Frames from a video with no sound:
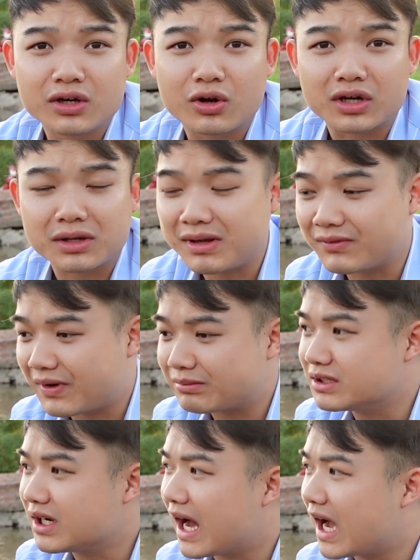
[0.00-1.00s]
Còn cái biện pháp
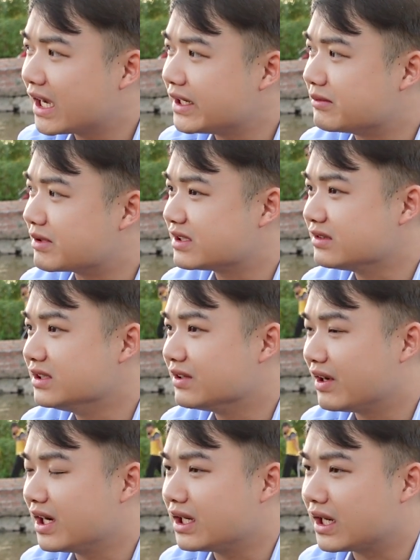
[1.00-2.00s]
thứ hai để mà xử lý
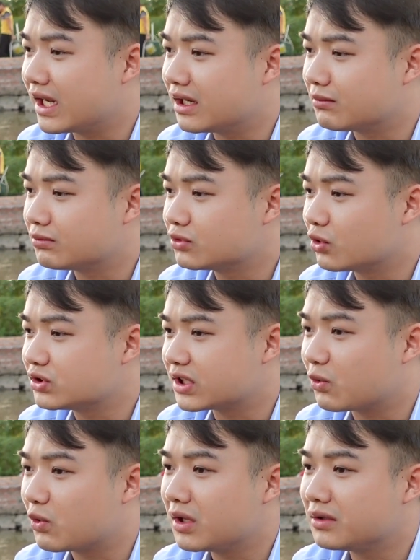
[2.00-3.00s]
vấn đề này là tôi
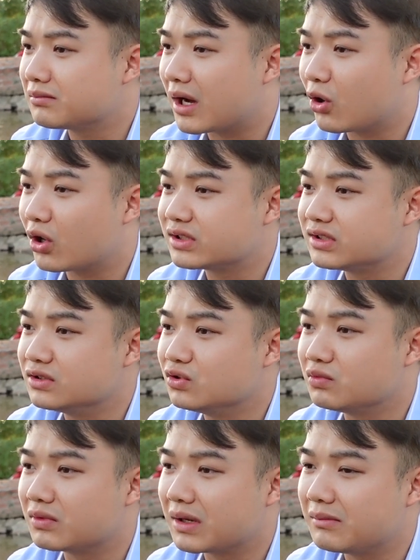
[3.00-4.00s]
sẽ khuyên bà con sử
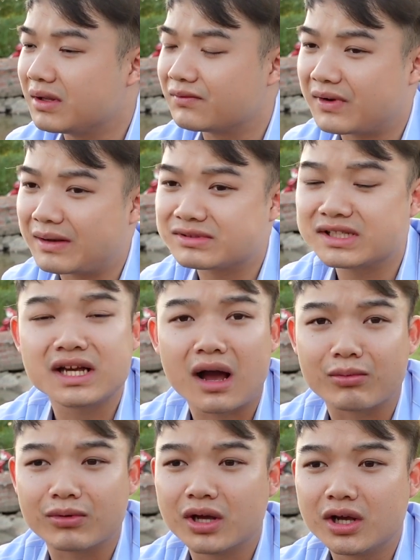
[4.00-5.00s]
dụng cái biện pháp sinh học,